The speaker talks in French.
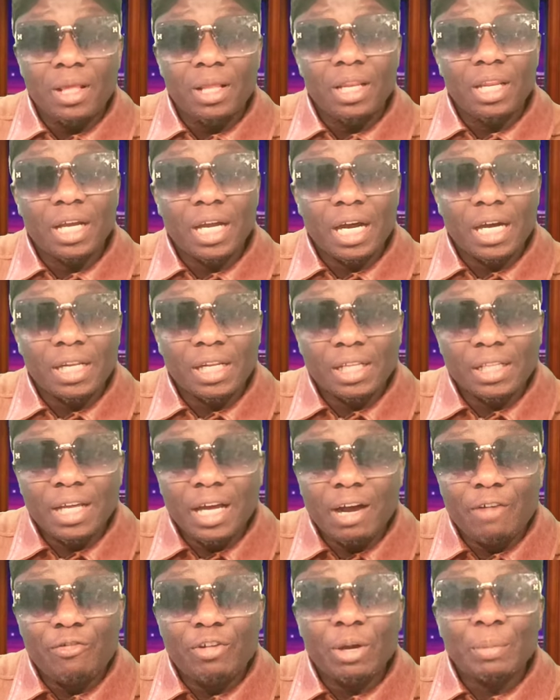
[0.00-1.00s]
Le Canada
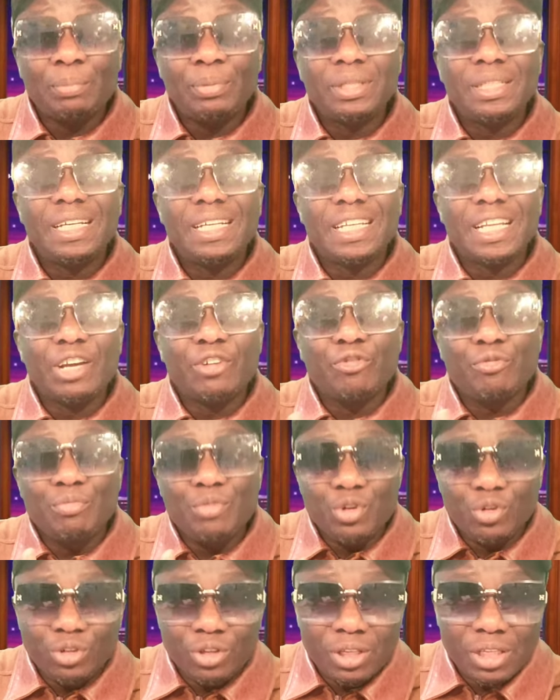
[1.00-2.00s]
avec plus de 9
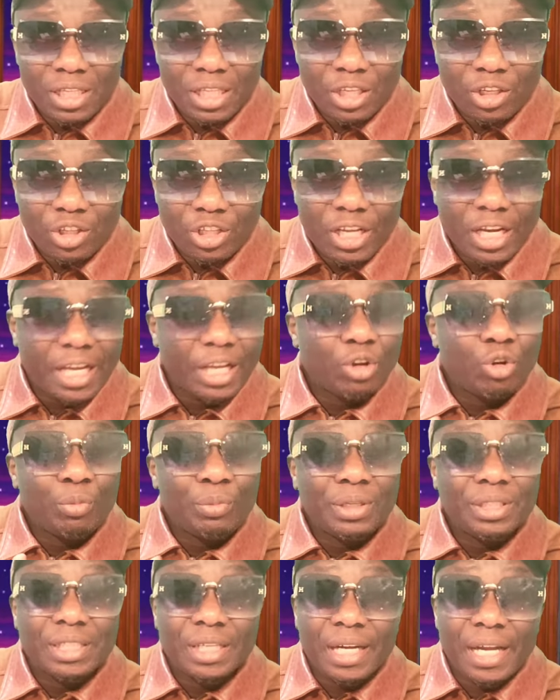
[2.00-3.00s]
millions de
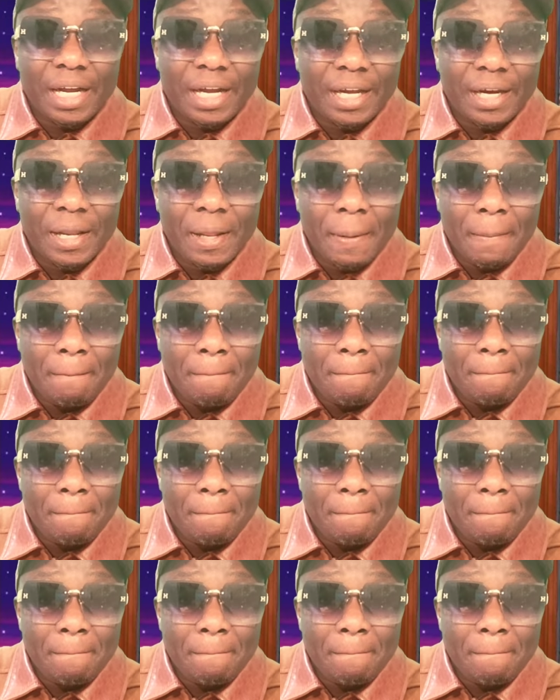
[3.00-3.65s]
kilomètres carrés,